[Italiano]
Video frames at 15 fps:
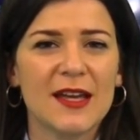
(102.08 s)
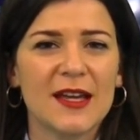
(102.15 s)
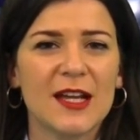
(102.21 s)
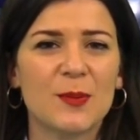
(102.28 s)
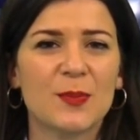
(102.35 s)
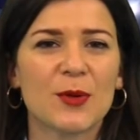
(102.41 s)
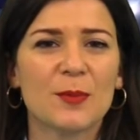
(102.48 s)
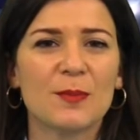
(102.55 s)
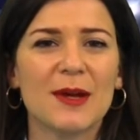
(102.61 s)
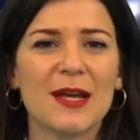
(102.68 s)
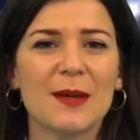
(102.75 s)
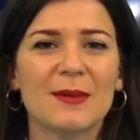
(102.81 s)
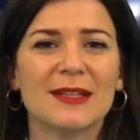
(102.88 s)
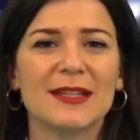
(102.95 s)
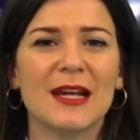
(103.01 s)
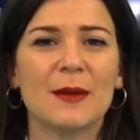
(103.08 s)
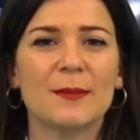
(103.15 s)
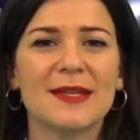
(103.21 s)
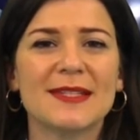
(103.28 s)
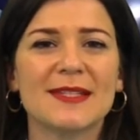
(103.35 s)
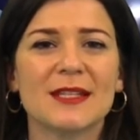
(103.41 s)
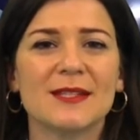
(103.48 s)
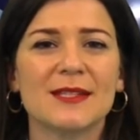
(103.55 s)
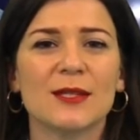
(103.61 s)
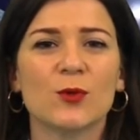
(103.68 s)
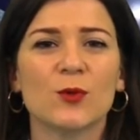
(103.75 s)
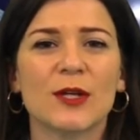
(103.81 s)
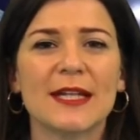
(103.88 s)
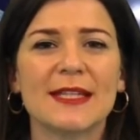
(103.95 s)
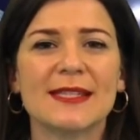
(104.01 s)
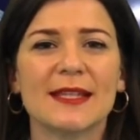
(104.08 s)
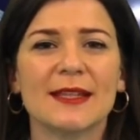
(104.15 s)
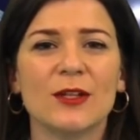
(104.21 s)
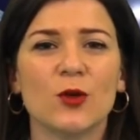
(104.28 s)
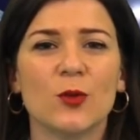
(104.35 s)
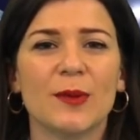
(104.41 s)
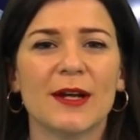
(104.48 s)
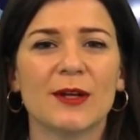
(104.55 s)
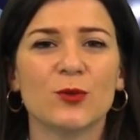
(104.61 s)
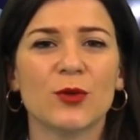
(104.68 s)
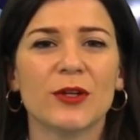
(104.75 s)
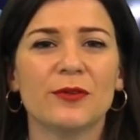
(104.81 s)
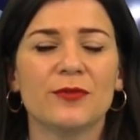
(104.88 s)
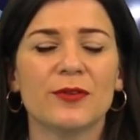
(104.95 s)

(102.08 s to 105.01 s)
Il problema della messa in sicurezza degli operatori in